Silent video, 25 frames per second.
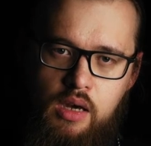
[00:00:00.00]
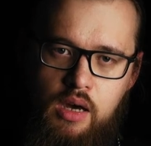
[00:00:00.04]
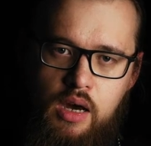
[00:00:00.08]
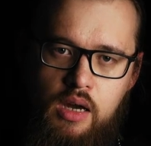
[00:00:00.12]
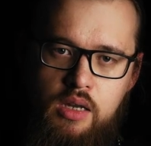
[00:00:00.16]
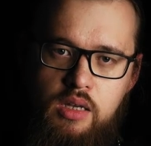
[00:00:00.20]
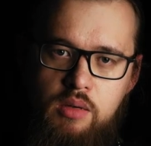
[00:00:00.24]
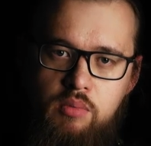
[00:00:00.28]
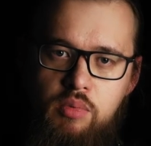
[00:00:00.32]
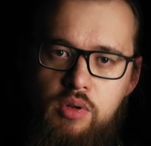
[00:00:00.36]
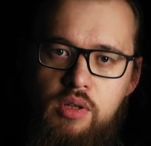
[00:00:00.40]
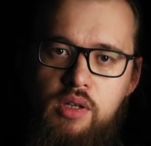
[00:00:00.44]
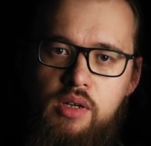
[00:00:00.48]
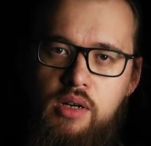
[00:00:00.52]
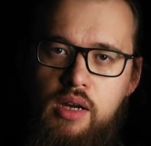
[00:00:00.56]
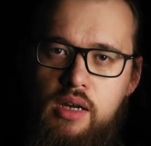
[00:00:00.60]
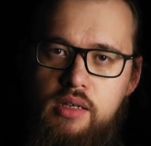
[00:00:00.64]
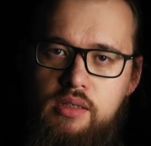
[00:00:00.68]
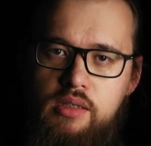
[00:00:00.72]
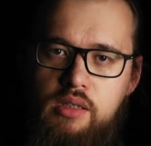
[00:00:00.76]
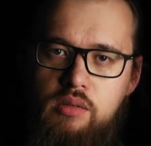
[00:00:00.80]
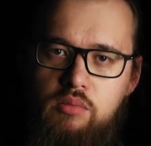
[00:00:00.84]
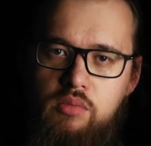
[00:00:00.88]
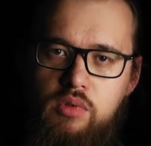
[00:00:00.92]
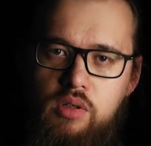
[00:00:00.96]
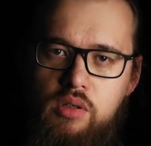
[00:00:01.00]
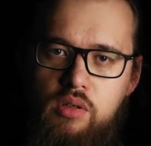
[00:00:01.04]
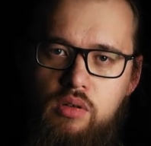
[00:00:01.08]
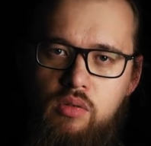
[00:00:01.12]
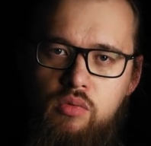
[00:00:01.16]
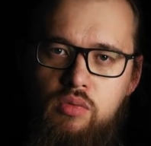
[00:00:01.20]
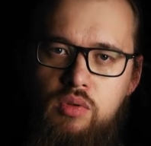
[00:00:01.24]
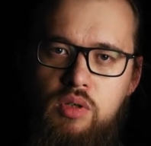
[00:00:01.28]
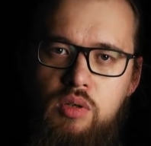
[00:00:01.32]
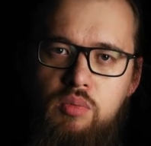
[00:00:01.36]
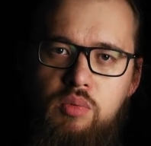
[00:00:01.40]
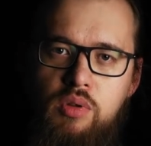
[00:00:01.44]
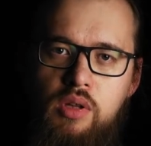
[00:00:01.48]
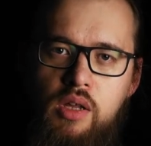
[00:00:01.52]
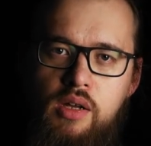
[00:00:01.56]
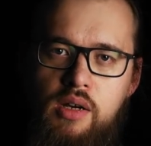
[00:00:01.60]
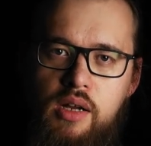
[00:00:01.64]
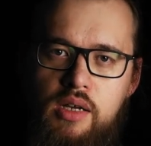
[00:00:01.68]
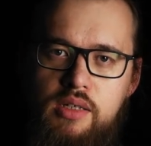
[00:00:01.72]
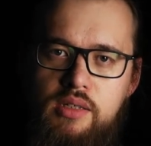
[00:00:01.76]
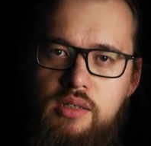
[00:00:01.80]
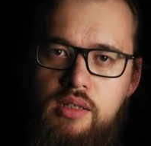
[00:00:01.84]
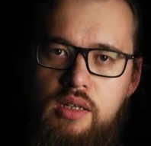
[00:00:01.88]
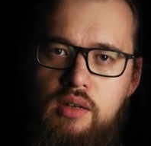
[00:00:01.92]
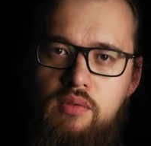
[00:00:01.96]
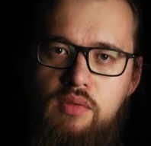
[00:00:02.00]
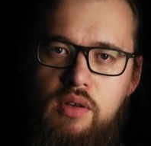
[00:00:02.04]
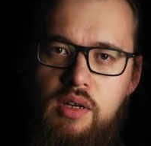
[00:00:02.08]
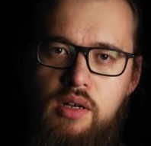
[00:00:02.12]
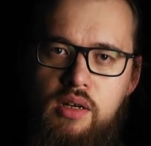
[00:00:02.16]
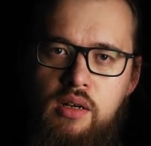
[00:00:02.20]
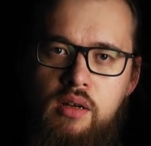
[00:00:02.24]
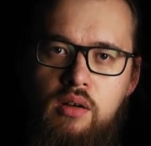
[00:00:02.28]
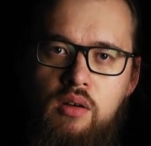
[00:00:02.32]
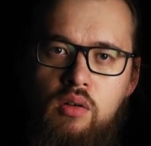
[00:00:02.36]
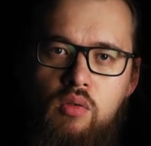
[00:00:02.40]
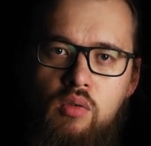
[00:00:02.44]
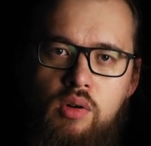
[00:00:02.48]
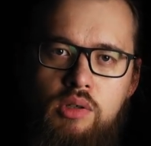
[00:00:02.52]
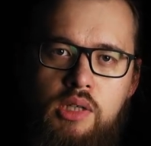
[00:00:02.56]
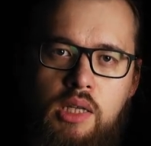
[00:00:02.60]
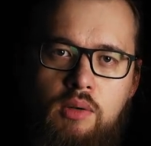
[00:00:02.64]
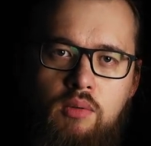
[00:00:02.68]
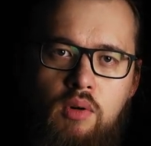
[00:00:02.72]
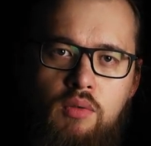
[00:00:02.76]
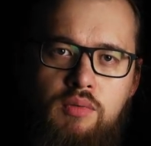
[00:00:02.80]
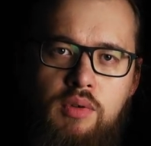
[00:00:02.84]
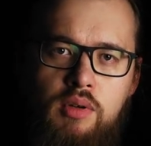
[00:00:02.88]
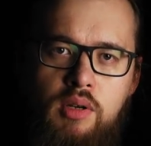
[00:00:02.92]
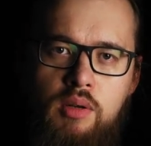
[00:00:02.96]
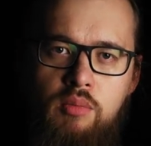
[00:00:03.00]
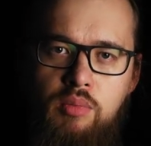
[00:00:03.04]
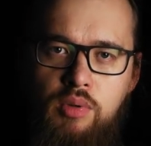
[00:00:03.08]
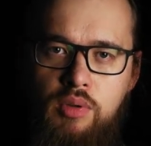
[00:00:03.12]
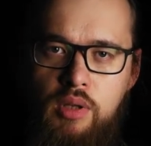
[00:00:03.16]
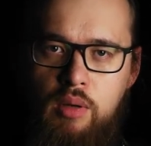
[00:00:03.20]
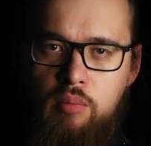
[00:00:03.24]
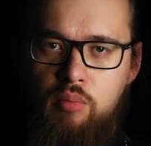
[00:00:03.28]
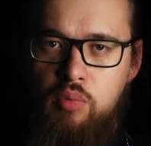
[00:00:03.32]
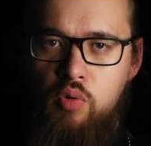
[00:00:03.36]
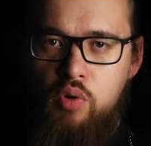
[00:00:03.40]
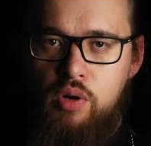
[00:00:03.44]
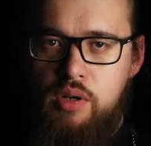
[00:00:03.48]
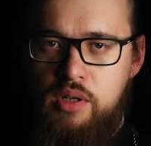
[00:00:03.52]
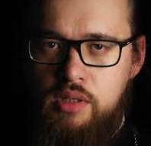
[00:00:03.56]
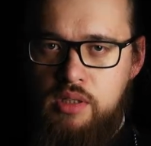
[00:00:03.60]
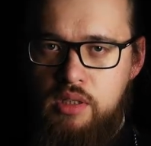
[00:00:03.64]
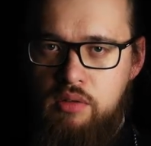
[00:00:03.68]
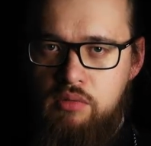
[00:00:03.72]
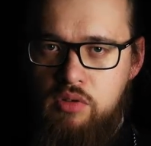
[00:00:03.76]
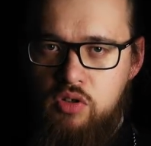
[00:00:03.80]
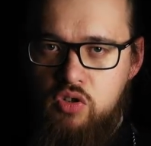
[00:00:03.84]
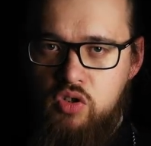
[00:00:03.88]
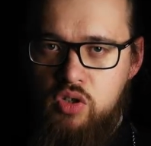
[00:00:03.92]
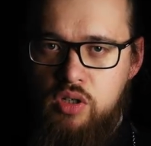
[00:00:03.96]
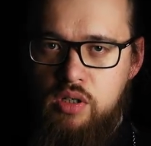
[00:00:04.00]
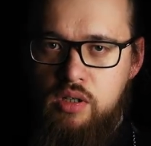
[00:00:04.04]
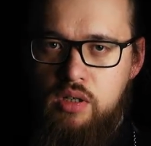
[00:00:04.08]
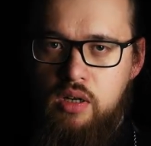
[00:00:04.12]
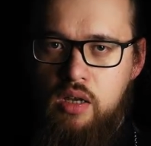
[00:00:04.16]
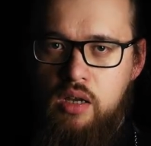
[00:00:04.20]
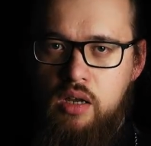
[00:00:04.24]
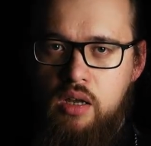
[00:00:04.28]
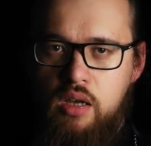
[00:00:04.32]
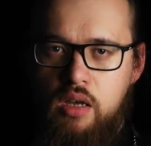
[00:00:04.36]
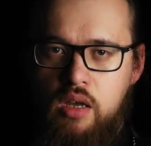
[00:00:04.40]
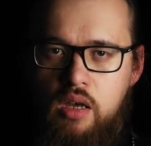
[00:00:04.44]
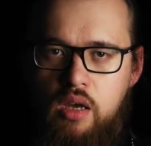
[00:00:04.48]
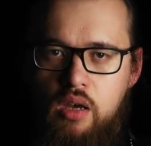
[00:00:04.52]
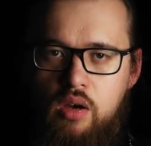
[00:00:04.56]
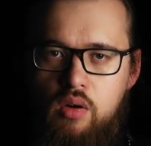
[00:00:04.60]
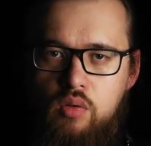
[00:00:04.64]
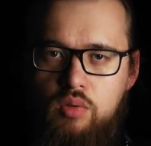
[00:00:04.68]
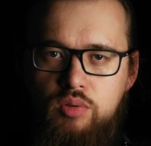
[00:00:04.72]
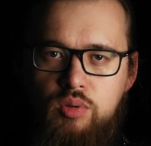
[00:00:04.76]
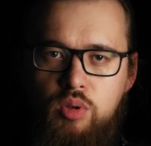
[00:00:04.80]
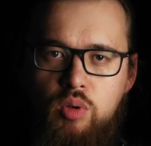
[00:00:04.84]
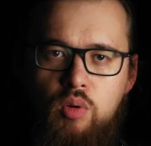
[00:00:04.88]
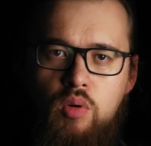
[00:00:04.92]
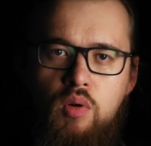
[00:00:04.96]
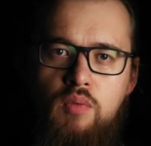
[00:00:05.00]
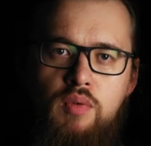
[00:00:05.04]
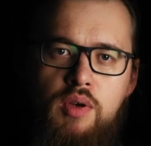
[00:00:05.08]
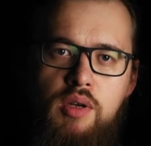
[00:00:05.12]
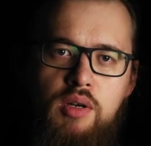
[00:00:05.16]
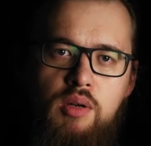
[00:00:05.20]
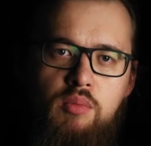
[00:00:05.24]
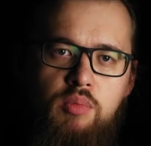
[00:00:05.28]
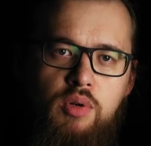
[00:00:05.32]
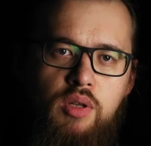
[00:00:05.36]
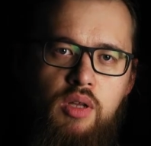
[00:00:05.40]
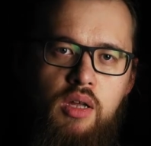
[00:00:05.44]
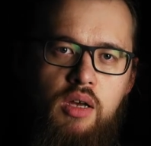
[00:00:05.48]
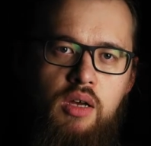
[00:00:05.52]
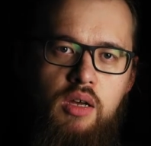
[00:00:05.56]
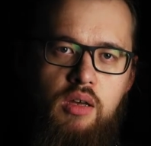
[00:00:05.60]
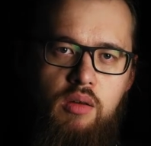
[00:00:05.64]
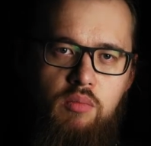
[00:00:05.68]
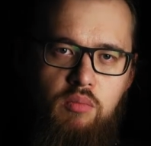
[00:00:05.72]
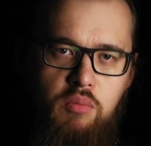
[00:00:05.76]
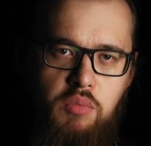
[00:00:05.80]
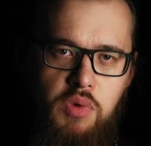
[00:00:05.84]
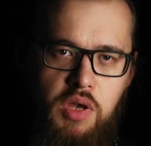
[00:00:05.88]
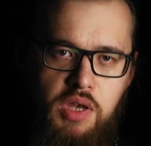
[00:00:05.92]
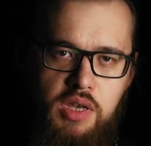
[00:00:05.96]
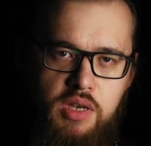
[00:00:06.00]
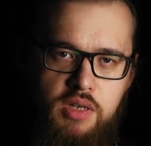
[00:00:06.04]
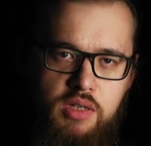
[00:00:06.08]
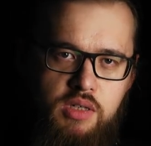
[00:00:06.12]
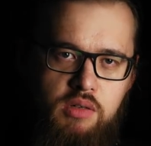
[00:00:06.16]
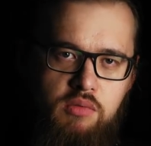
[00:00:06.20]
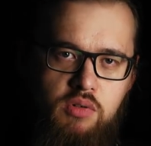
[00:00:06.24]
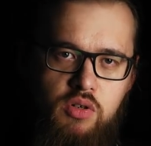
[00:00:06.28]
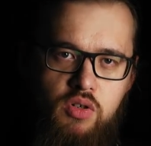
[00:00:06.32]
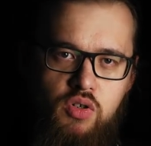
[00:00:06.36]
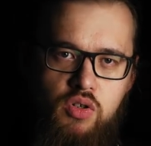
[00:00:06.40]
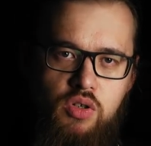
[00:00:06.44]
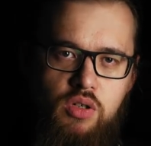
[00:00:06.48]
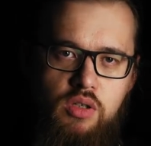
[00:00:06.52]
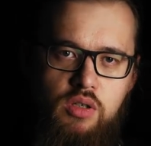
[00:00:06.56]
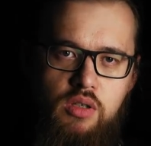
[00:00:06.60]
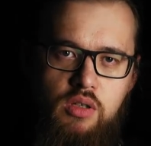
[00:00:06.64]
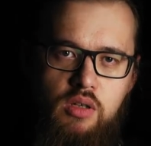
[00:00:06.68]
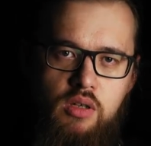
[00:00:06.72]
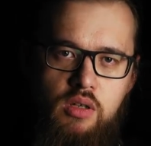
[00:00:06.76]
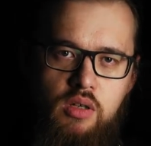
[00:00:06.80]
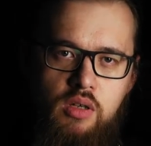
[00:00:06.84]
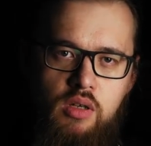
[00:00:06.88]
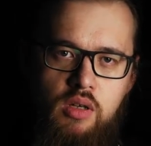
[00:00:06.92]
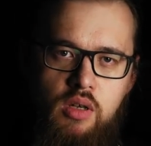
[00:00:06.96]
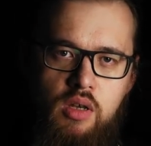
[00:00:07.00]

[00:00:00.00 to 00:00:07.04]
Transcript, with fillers: Они были разными. У них была разная вера. У одного вера была более совершенна, у другого вера была менее совершенна.